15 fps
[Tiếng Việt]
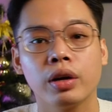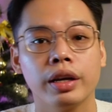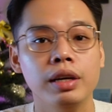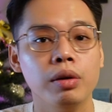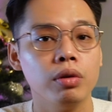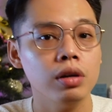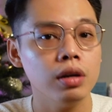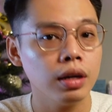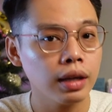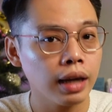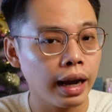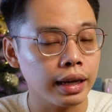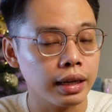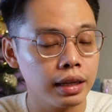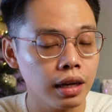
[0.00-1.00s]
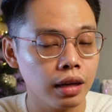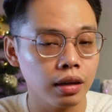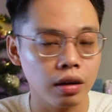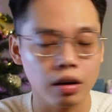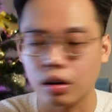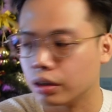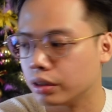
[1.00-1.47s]
một cái điều nữa cải thiện
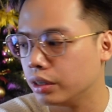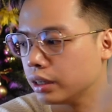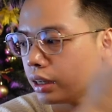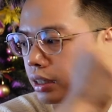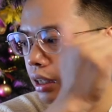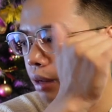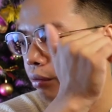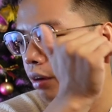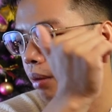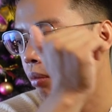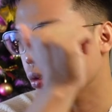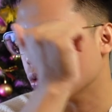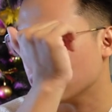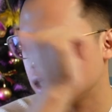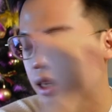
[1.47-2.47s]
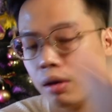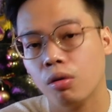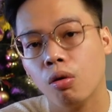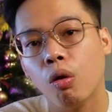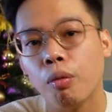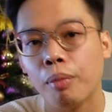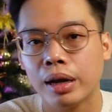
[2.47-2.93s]
ở những cái sản phẩm của gel
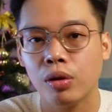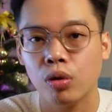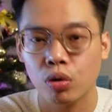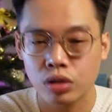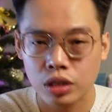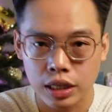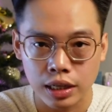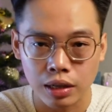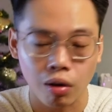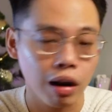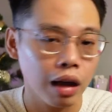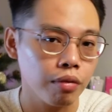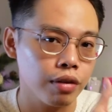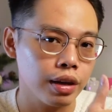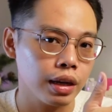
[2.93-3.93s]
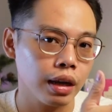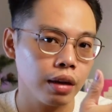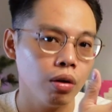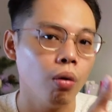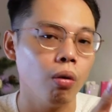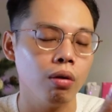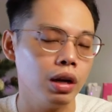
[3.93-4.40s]
gội Menology đó là về cái
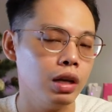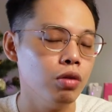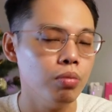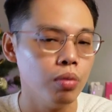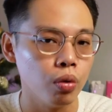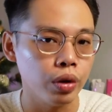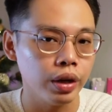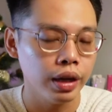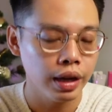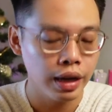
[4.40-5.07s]
độ lưu mùi